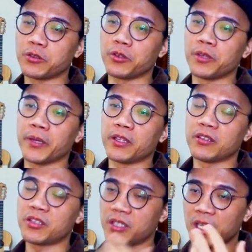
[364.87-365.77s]
就一般
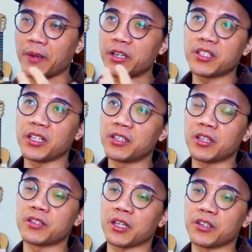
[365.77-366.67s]
一般声音
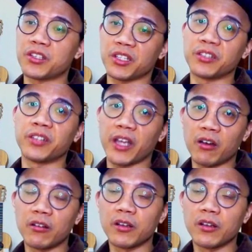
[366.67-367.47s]
上讲的声调，